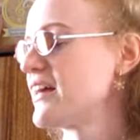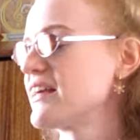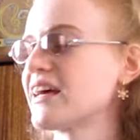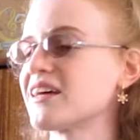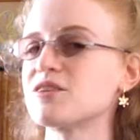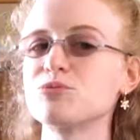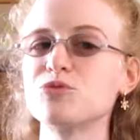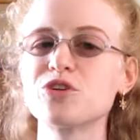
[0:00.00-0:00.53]

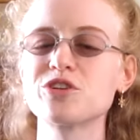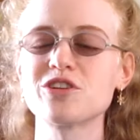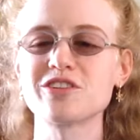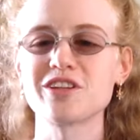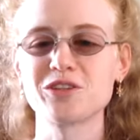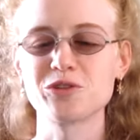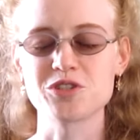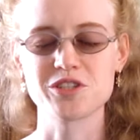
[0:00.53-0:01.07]
я думаю,
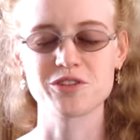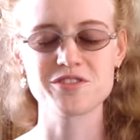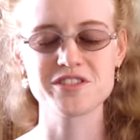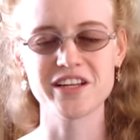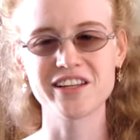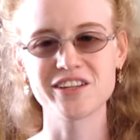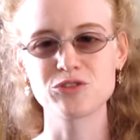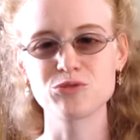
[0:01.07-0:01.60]
кто-то точно
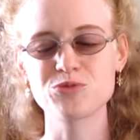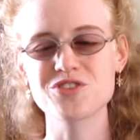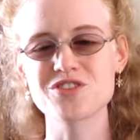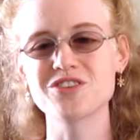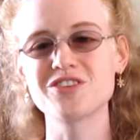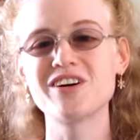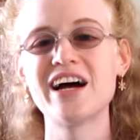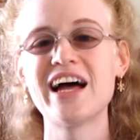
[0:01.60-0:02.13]
узнал эту
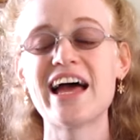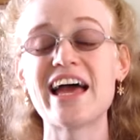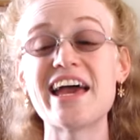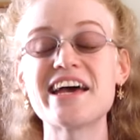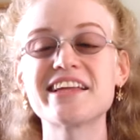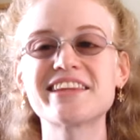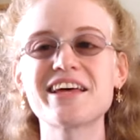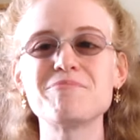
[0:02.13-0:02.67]
музыку,
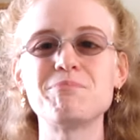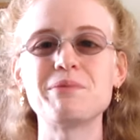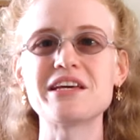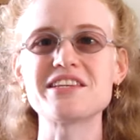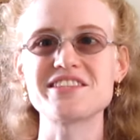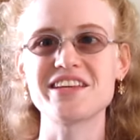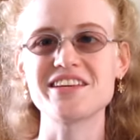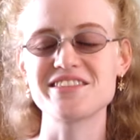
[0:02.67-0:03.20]
это
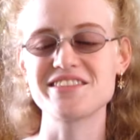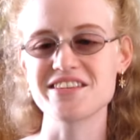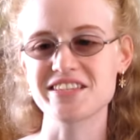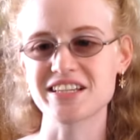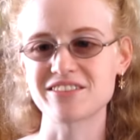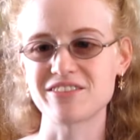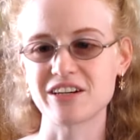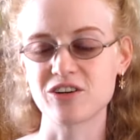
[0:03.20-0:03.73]
песня
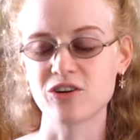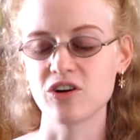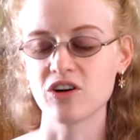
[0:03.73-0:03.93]
индийского